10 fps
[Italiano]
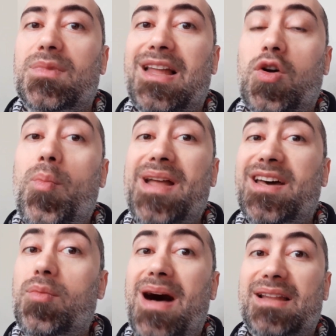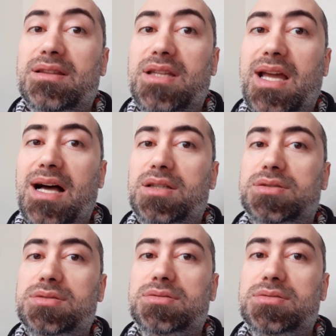La commedia romantica,
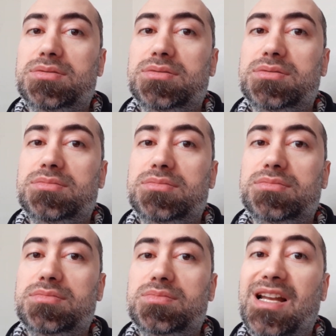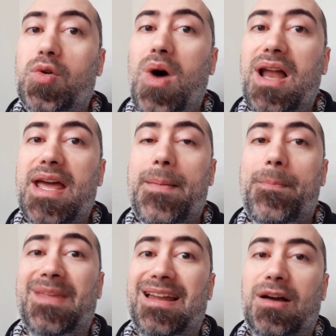eh, nel quale,
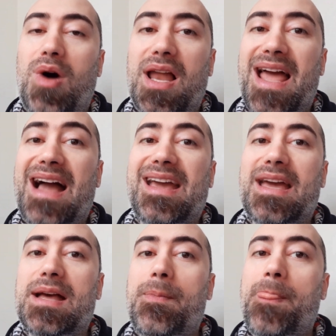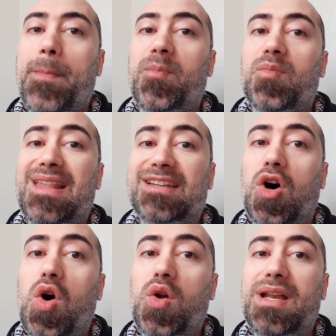nella quale anche la
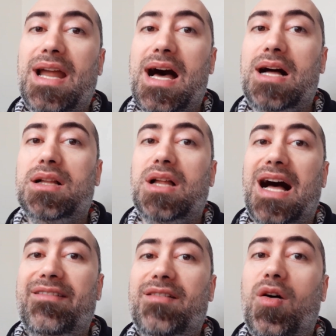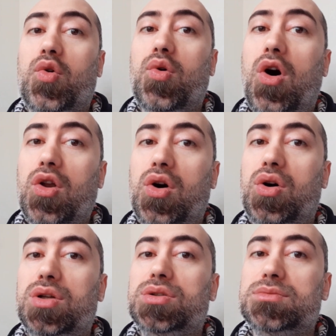donna aveva un
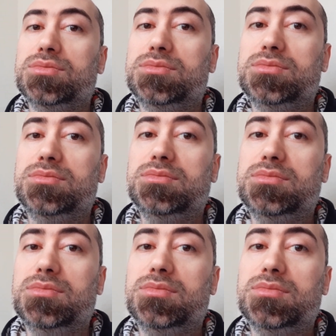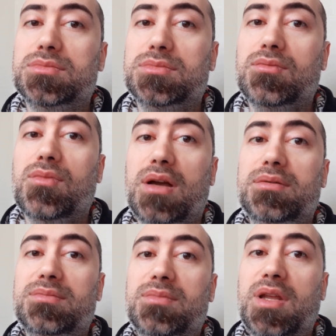ruolo mh,
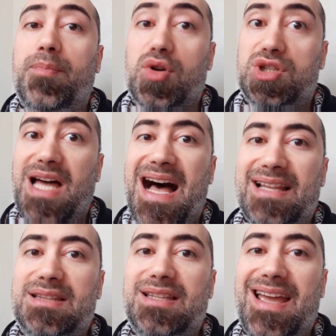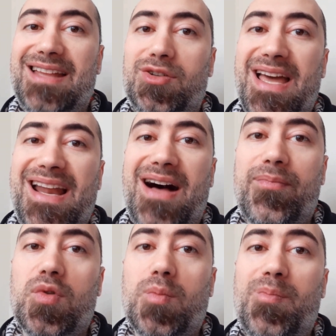importante, non
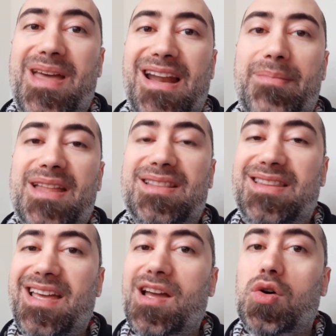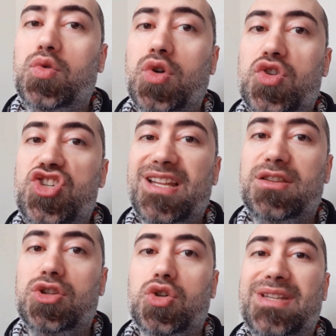era meramente un
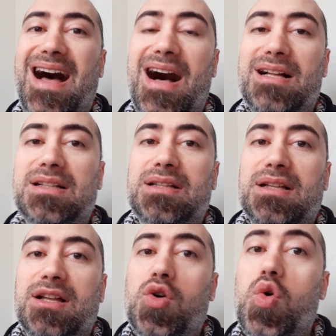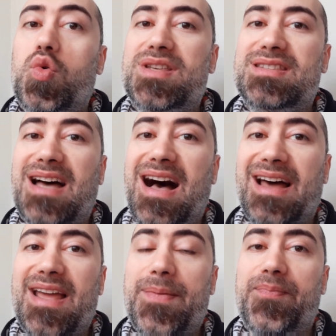oggetto da
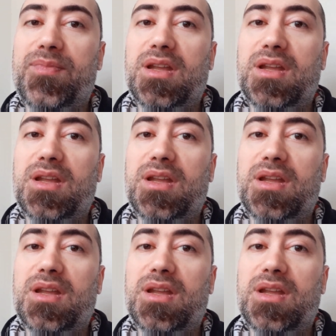conquistare